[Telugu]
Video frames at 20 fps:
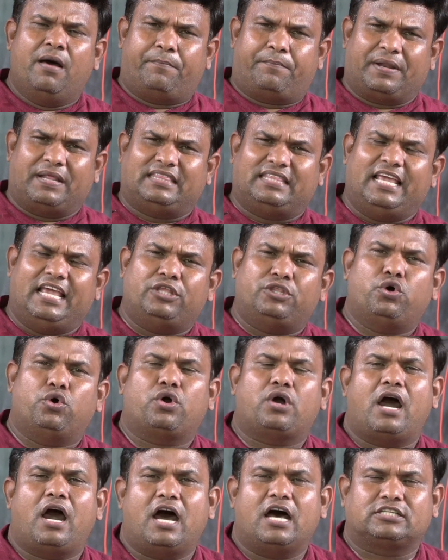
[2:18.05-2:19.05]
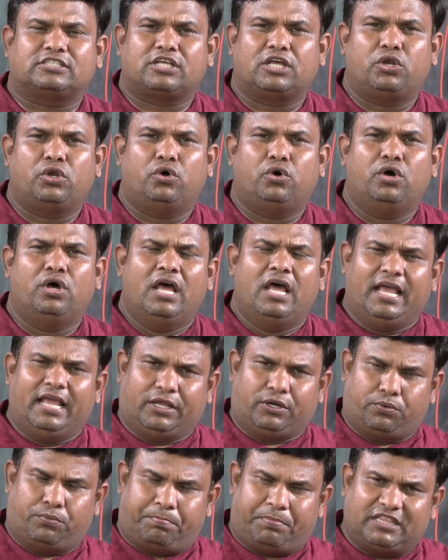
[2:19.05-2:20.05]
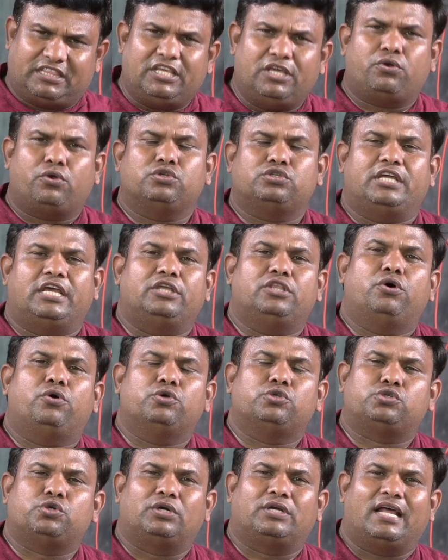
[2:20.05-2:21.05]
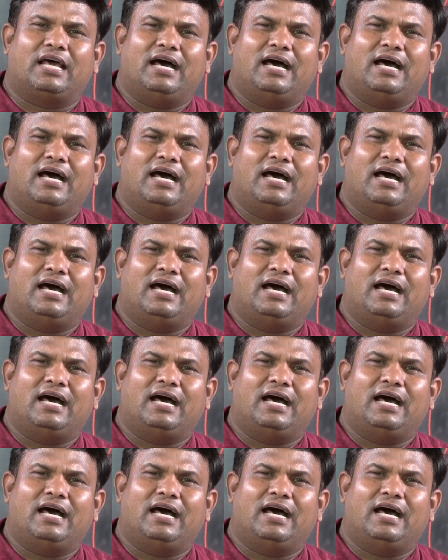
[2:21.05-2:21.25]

ప్రతి ఏదో ఒక హాస్టల్లో ప్రతిరోజు ఏదో ఒక చోట